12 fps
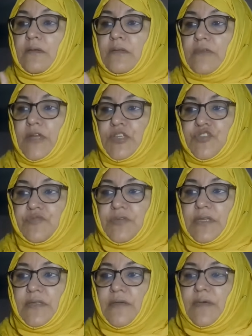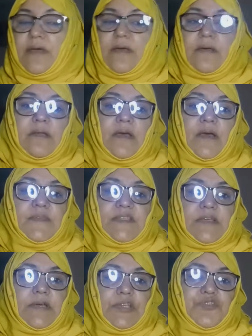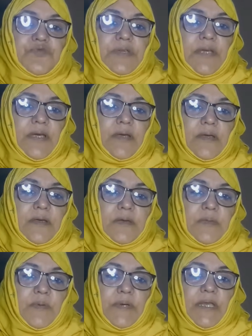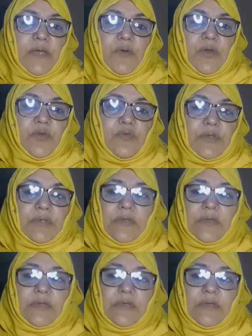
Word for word: قلت واحد شويه دابا الخمسه واحد شويه آه، ما بقى لي والو